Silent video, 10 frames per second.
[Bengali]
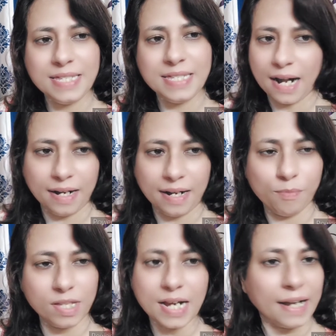চারটের
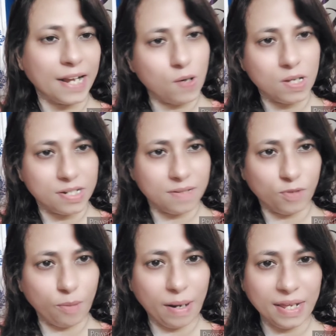মধ্যে চারটে সোয়া চারটের
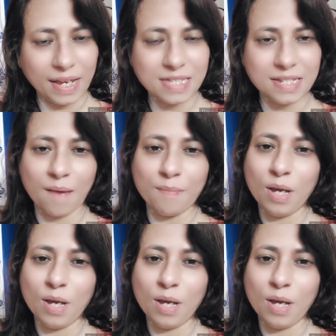মধ্যে বেরিয়ে গেছিলাম